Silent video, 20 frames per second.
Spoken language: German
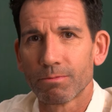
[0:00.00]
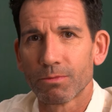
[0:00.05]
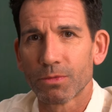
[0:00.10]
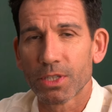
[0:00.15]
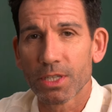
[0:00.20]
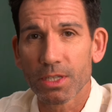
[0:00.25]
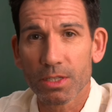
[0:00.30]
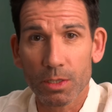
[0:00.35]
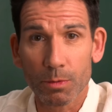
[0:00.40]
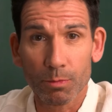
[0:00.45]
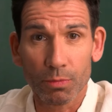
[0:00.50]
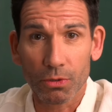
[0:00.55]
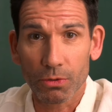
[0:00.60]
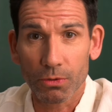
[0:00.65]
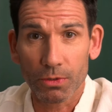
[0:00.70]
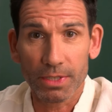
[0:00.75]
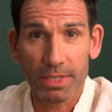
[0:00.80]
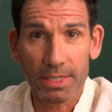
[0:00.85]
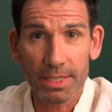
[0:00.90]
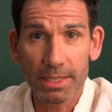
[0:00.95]
Diese
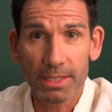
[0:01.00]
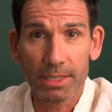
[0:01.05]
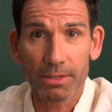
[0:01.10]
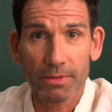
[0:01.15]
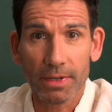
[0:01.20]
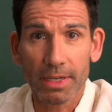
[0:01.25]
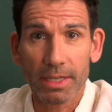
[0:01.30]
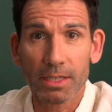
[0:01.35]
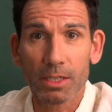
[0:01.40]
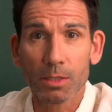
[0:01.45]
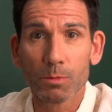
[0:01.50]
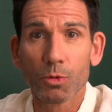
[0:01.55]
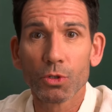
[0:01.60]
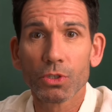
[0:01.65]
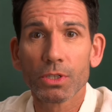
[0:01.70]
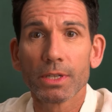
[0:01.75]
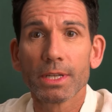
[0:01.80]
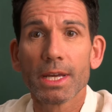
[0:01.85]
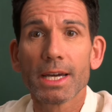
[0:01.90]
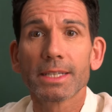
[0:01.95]
produziert die werdende
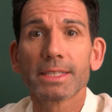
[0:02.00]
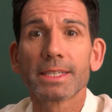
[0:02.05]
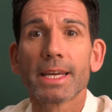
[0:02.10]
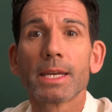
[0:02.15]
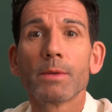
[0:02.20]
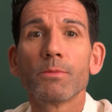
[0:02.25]
Mutter nach der